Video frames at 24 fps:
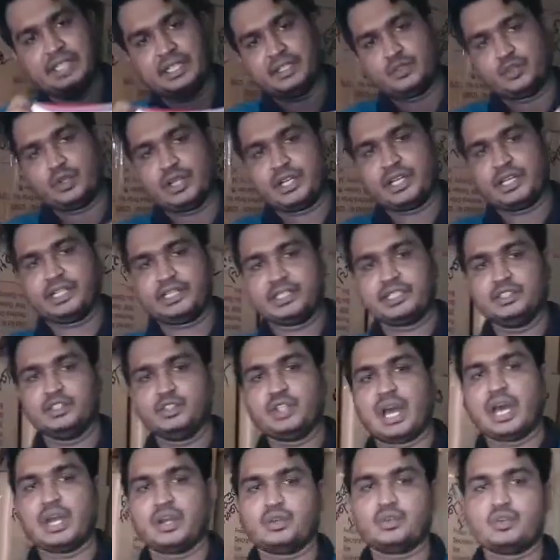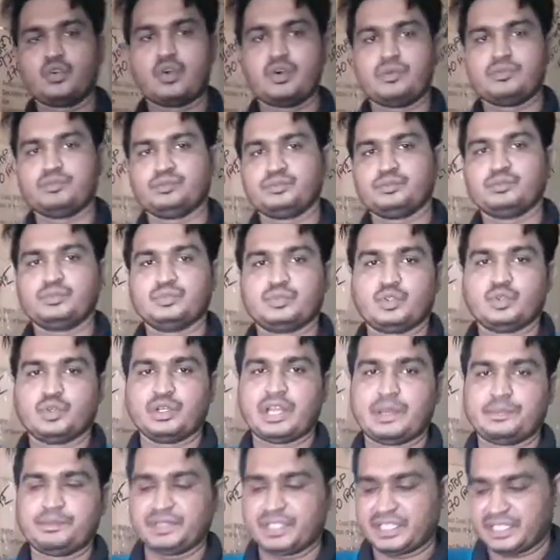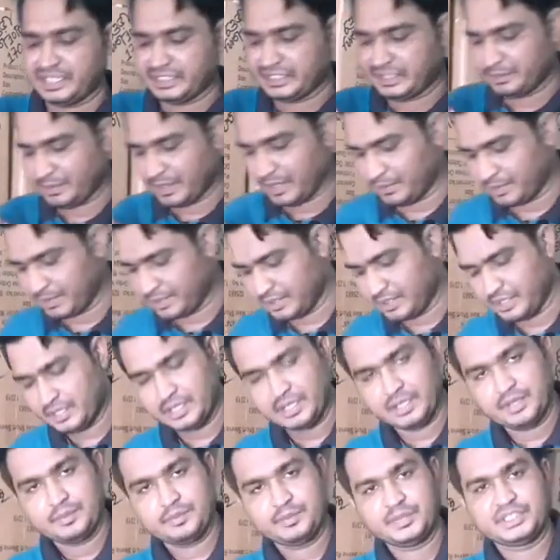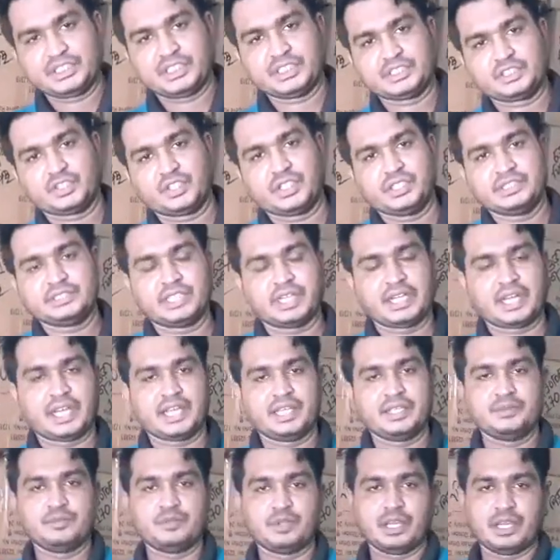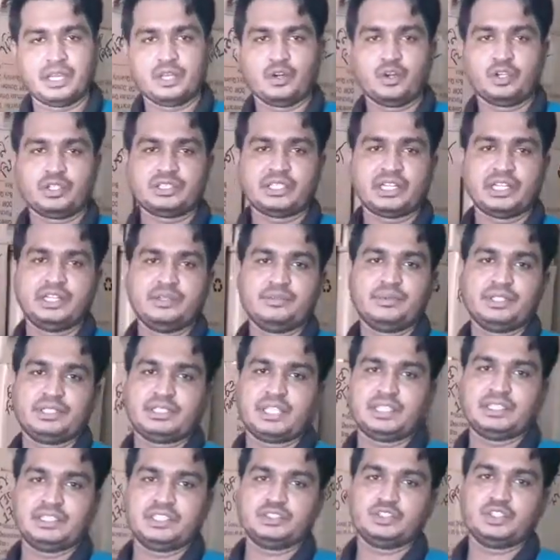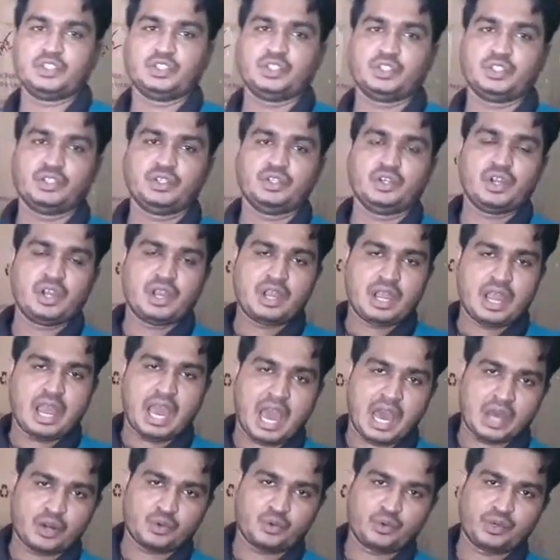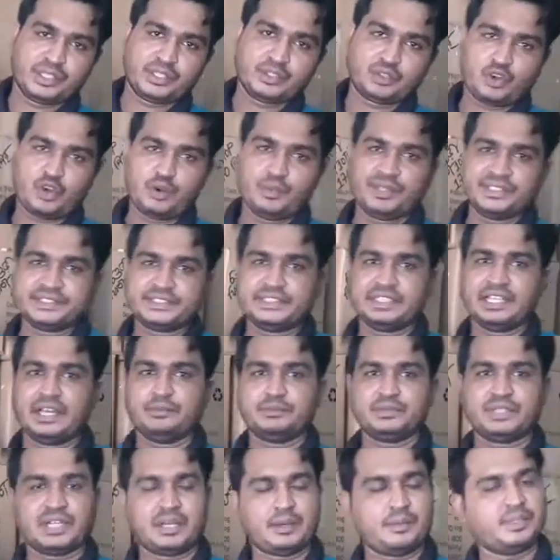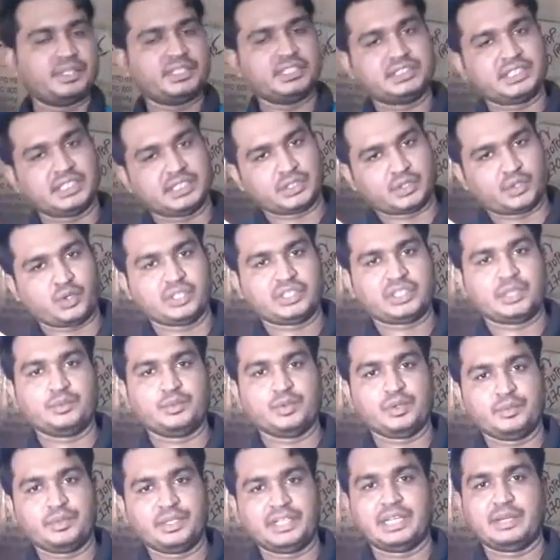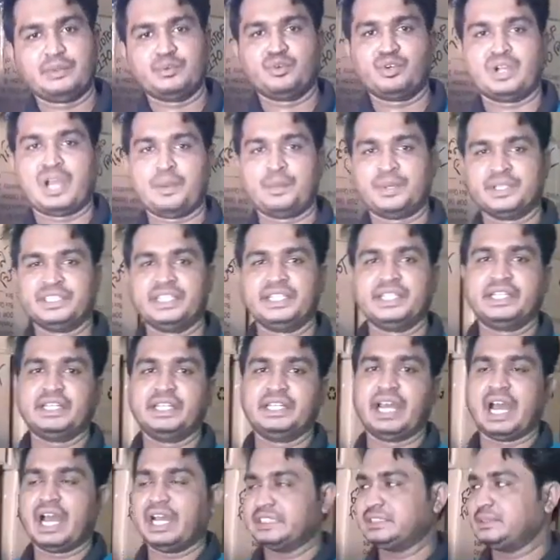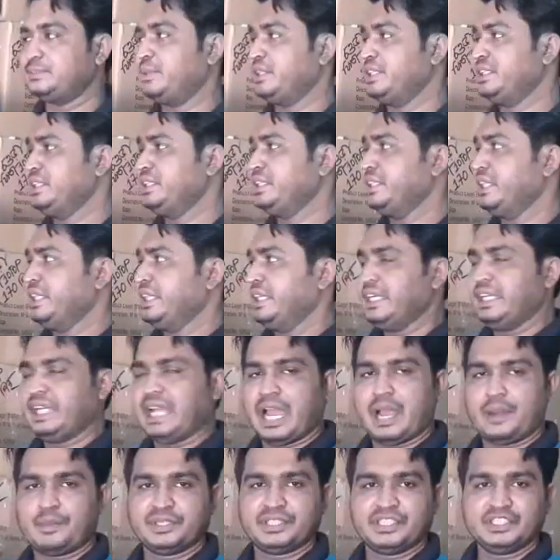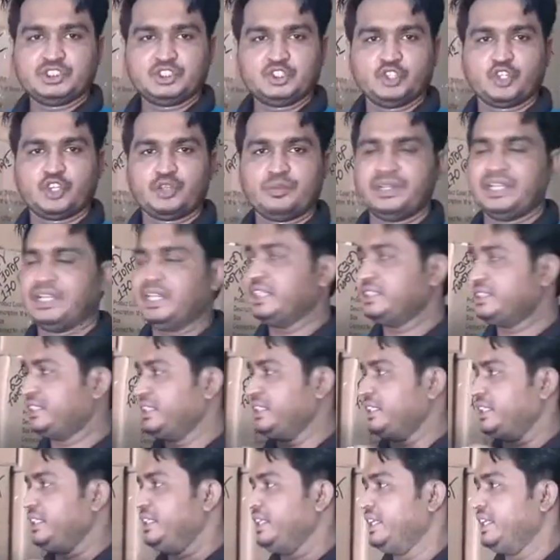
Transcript: এগুলো রেট কিন্তু আরও কম করে আপনারা নিতে পারবেন বিশেষ করে যারা এই লটটা নেবেন তাদের জন্য আরও অনেক কম আছে আপনারা আমাদের সাথে কথা বলবেন এবং আমাদের এখানে আসবেন আমাদের শোরুমে এসে